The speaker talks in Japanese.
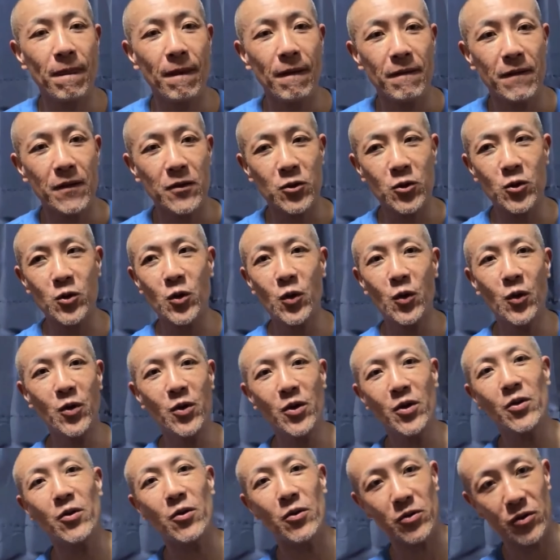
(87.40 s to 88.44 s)
でそう
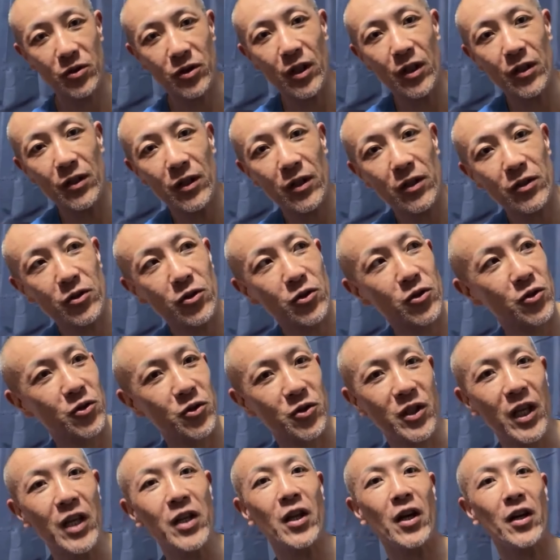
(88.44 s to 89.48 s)
いうのさなんかすっ
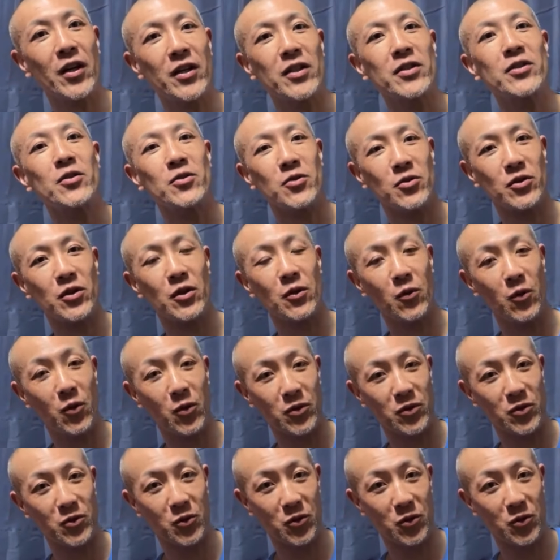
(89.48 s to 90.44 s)
げえ体験してるんですよこ